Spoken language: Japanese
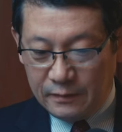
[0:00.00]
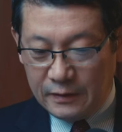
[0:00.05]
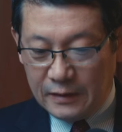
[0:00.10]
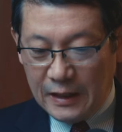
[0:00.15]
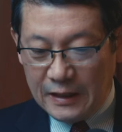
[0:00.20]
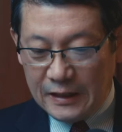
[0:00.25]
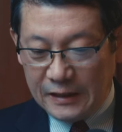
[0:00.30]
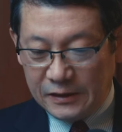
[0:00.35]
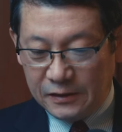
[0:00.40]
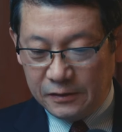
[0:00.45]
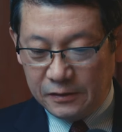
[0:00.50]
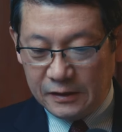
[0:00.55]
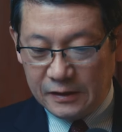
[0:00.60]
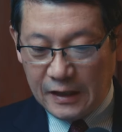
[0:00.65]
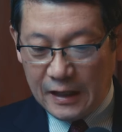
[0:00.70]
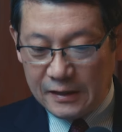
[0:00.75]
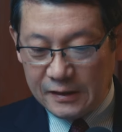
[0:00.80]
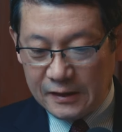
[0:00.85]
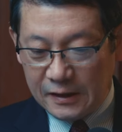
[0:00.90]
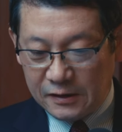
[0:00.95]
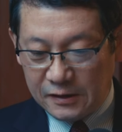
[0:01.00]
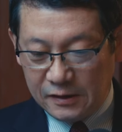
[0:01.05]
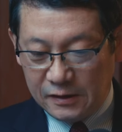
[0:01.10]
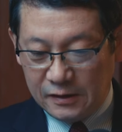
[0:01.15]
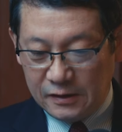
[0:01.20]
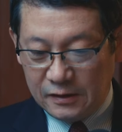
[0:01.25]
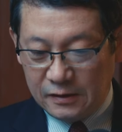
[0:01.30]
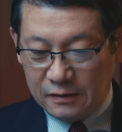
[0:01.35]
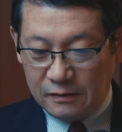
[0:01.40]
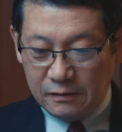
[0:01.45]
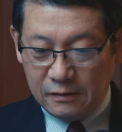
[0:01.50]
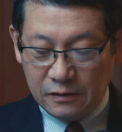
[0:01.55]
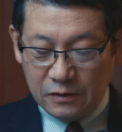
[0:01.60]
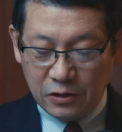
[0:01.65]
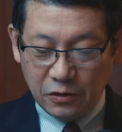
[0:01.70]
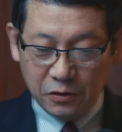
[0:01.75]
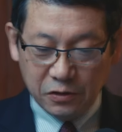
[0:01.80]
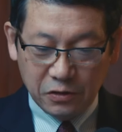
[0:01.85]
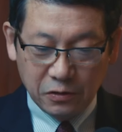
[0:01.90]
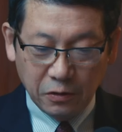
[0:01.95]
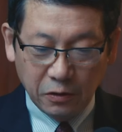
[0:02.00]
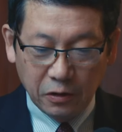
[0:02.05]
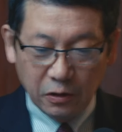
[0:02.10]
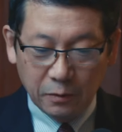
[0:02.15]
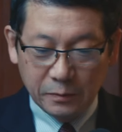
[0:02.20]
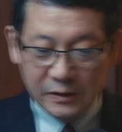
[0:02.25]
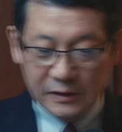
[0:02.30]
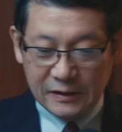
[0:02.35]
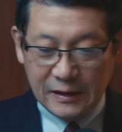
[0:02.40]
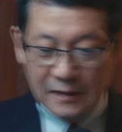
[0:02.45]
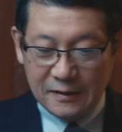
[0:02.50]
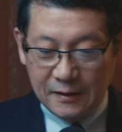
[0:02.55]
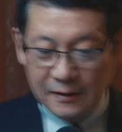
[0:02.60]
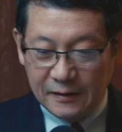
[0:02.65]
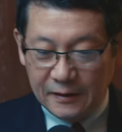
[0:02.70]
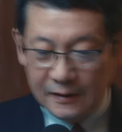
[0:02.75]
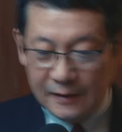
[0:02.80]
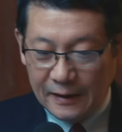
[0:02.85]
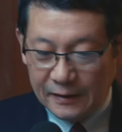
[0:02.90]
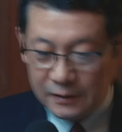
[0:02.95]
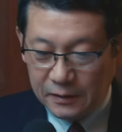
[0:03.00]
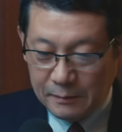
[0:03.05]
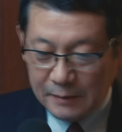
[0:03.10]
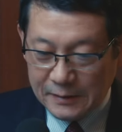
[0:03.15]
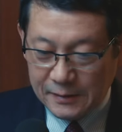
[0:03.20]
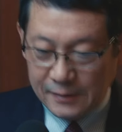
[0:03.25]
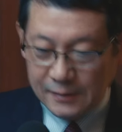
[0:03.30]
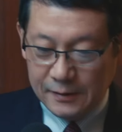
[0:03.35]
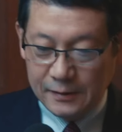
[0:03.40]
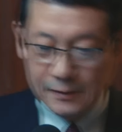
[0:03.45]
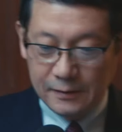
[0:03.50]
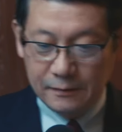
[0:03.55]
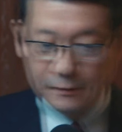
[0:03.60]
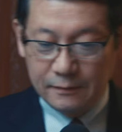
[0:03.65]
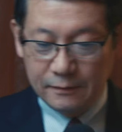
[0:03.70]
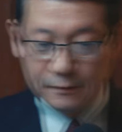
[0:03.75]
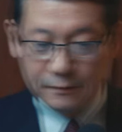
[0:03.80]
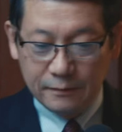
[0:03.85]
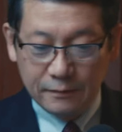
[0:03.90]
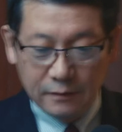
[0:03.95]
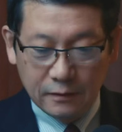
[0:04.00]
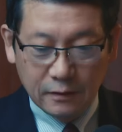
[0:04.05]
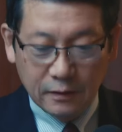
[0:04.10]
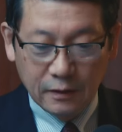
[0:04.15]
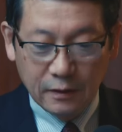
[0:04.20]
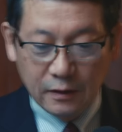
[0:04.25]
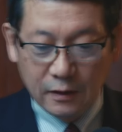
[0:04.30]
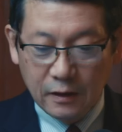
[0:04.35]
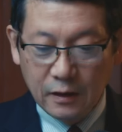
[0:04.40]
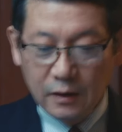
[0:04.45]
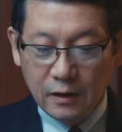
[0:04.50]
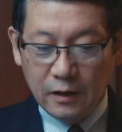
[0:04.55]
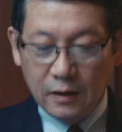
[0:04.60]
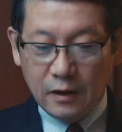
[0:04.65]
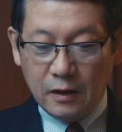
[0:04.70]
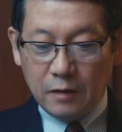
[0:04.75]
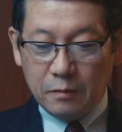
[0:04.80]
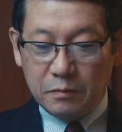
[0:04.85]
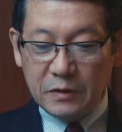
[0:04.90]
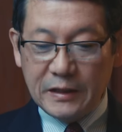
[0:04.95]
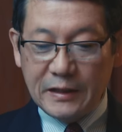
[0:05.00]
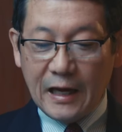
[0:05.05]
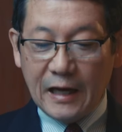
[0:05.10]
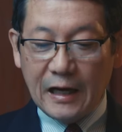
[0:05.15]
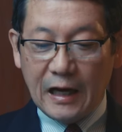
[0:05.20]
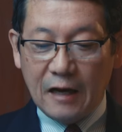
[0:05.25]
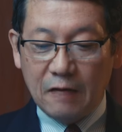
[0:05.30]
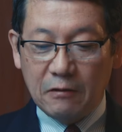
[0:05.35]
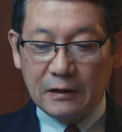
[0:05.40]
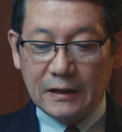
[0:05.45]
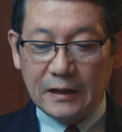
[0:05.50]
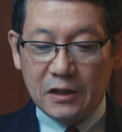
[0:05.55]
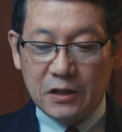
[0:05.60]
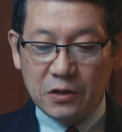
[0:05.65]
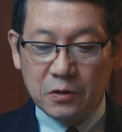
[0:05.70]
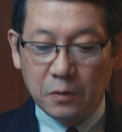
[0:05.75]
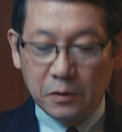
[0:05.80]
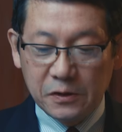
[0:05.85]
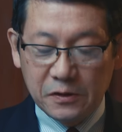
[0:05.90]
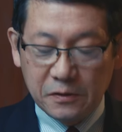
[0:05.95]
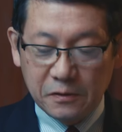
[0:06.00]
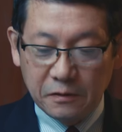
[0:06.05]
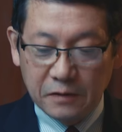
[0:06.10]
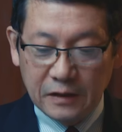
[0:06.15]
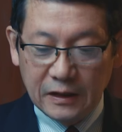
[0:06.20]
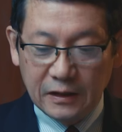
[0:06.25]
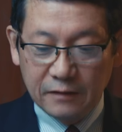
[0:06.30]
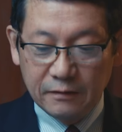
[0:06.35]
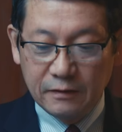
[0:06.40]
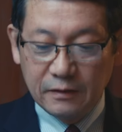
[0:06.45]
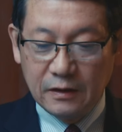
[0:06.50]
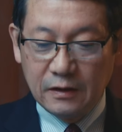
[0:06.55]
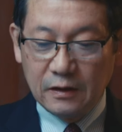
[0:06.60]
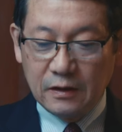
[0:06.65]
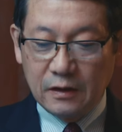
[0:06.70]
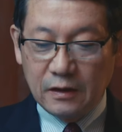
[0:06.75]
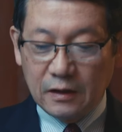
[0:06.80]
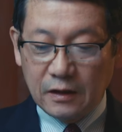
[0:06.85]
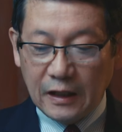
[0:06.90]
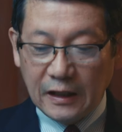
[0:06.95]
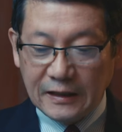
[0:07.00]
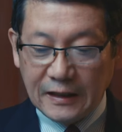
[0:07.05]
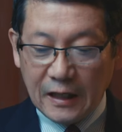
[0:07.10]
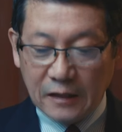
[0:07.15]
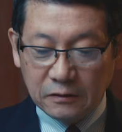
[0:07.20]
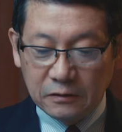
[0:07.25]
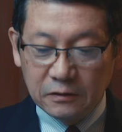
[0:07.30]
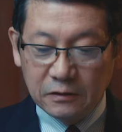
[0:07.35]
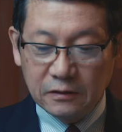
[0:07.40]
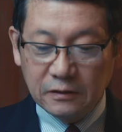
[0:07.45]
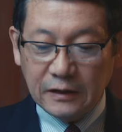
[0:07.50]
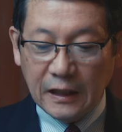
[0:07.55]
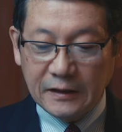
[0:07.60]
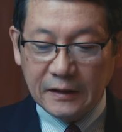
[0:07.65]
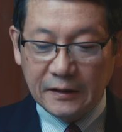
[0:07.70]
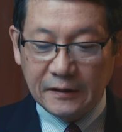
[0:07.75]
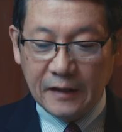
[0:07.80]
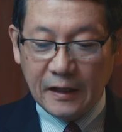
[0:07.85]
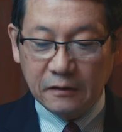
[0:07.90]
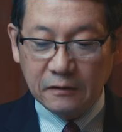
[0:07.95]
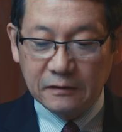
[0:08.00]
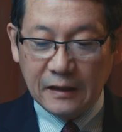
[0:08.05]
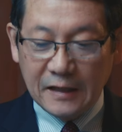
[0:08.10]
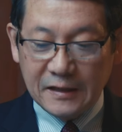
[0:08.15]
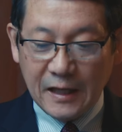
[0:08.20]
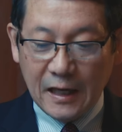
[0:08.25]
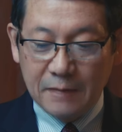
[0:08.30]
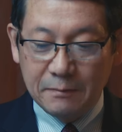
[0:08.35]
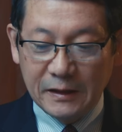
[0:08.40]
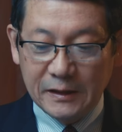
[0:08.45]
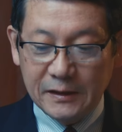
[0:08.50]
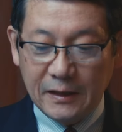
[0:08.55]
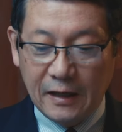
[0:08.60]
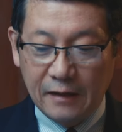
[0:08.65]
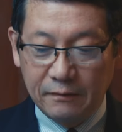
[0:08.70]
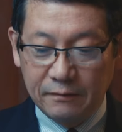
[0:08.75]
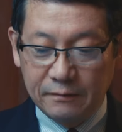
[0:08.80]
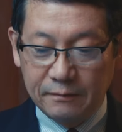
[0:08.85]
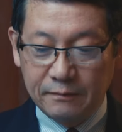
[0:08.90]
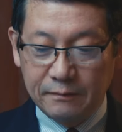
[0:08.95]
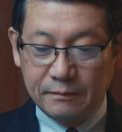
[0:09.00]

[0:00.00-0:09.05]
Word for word: 73節、少々お読みさせていただきます。見てが私を作り、固く立ててくださいました。